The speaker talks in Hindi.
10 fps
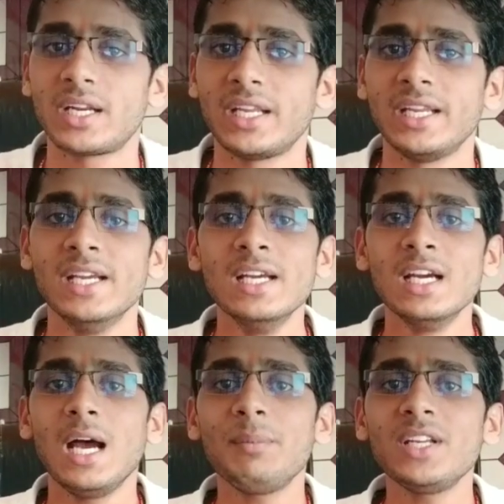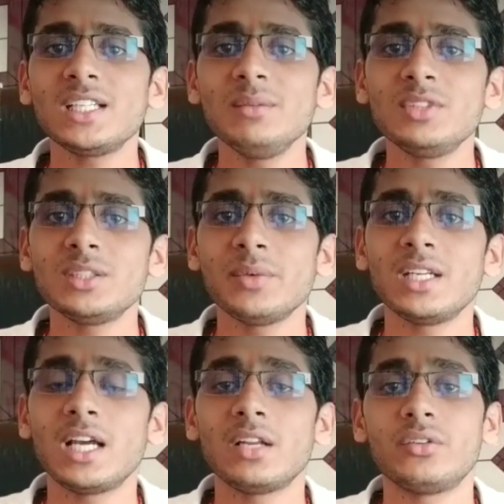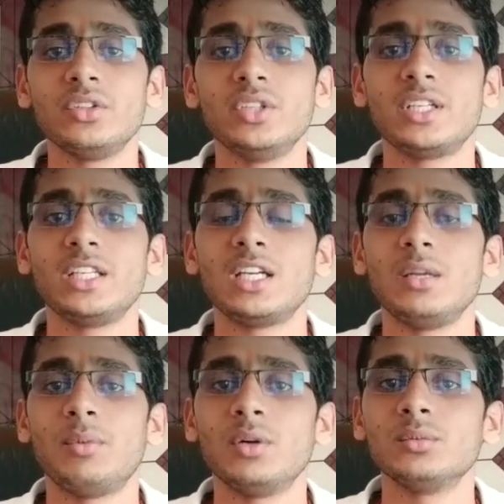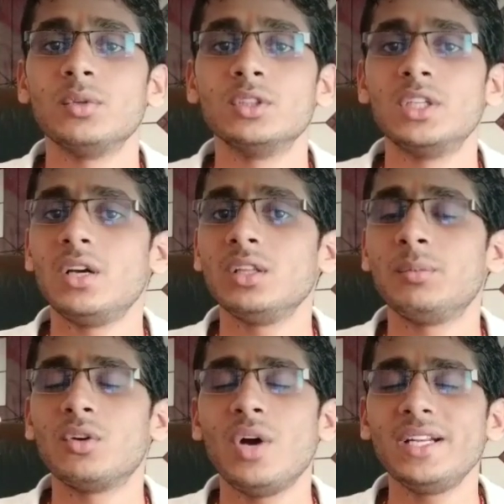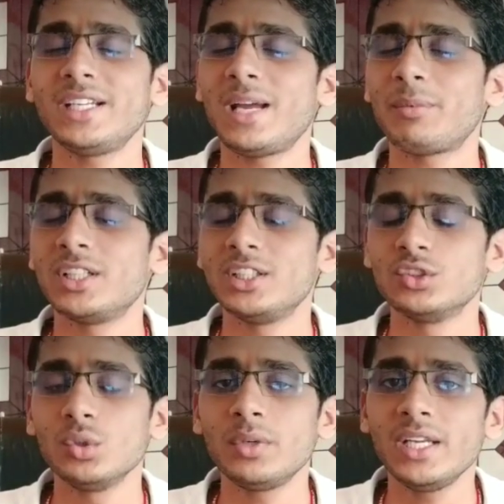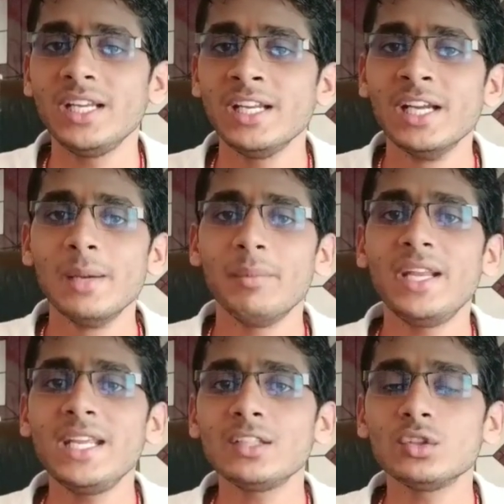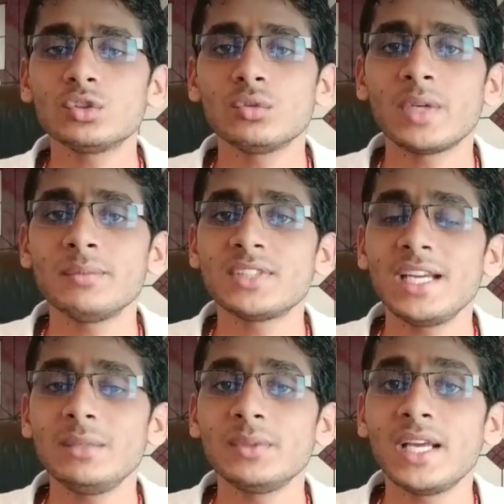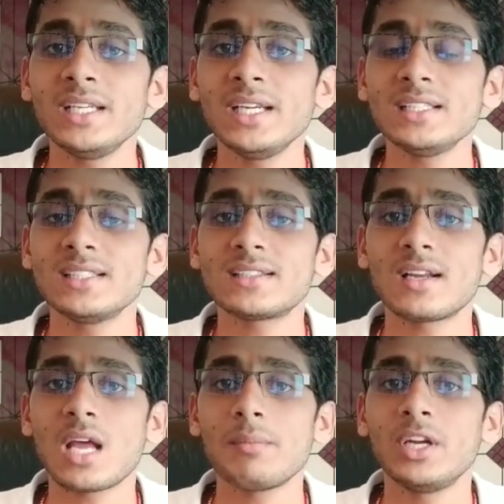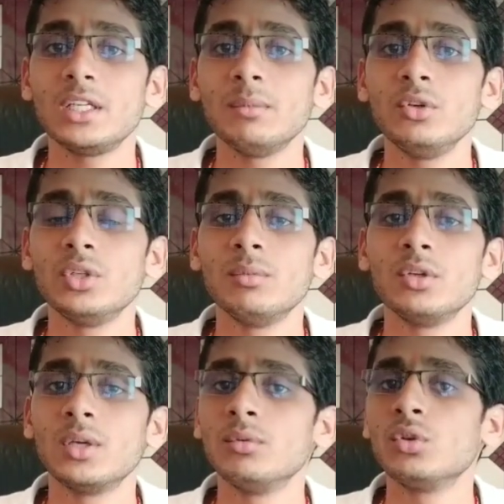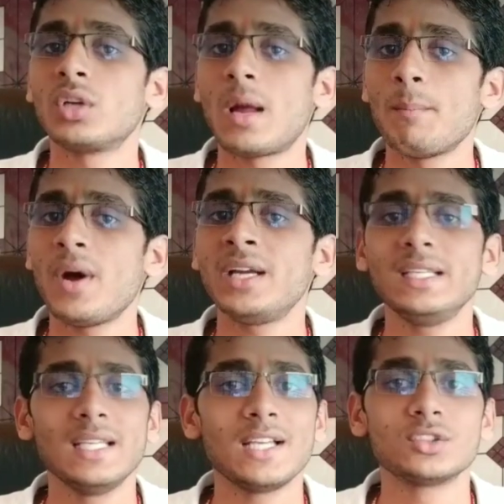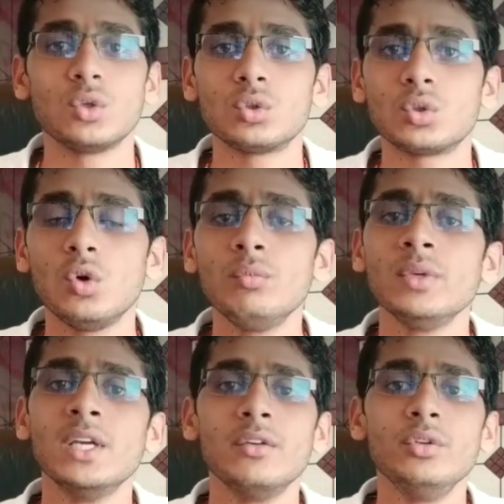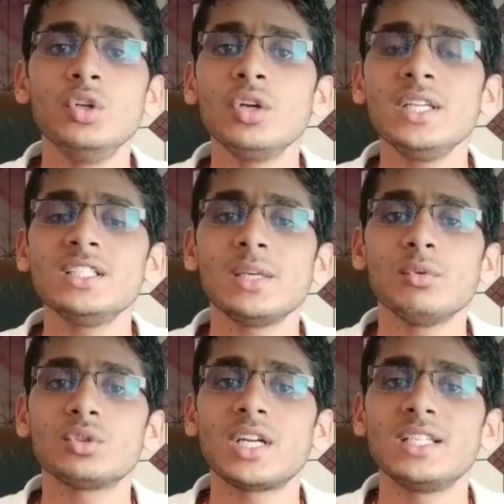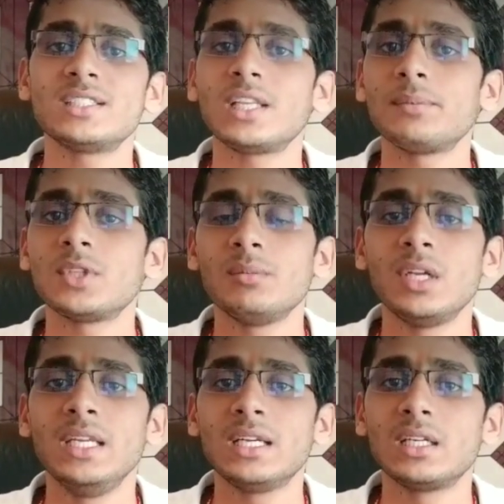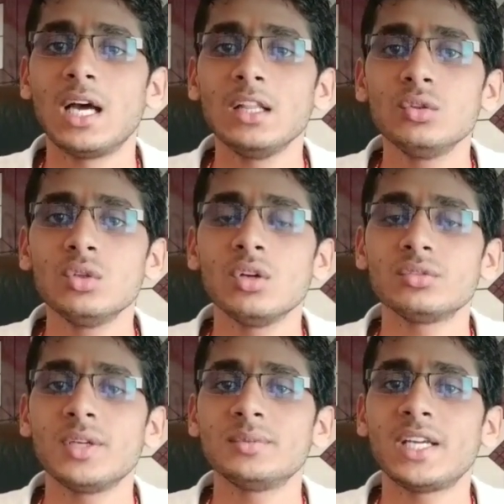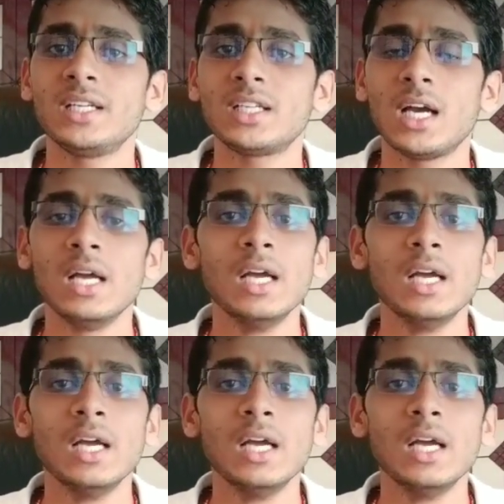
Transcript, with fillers: रहे अपना कीमती समय निकाल वीडियो देखने के लिए बहुत बहुत धन्यवाद भगवान करे आपका दिन शुभ रहे मैंने एक दोस्तों वेबसाइट बनाई है जिसका नाम है डब्ल्यू रामबाण इलाज डॉट कॉम वीडियो के नीचे मैं उसका डिस्क्रिप्शन में लिंक डाल दूंगा उस वेबसाइट का